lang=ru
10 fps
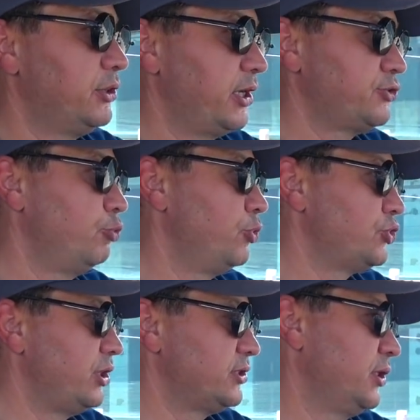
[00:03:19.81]
также вы
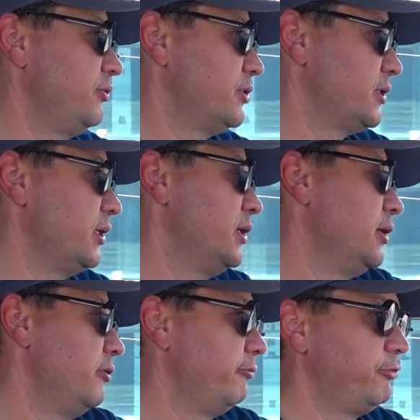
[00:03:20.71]
можете остановиться
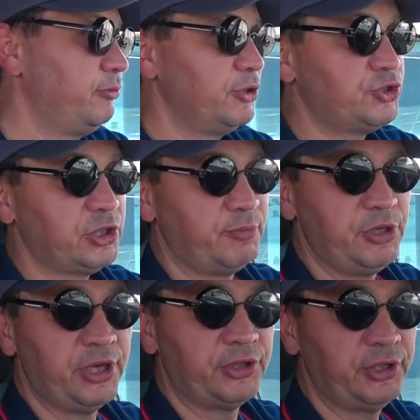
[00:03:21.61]
в небольших
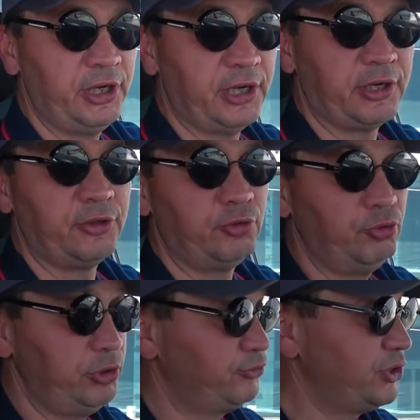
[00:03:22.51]
мини-отелях,
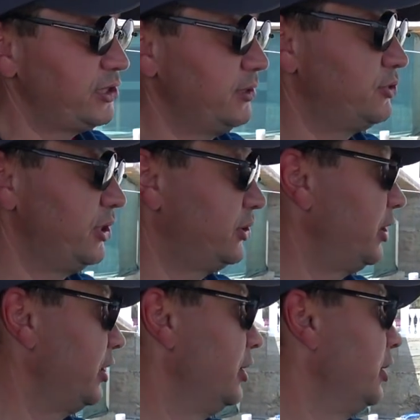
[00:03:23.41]
но ну и в частном
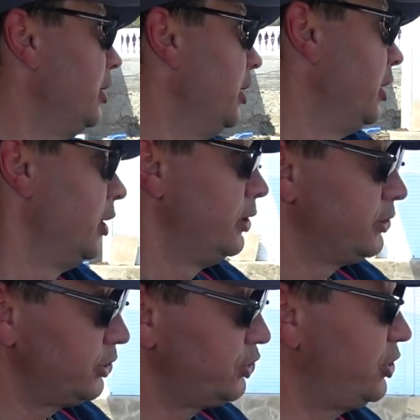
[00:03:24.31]
секторе.
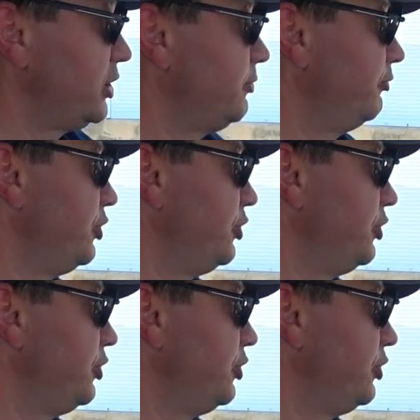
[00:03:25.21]
сейчас мы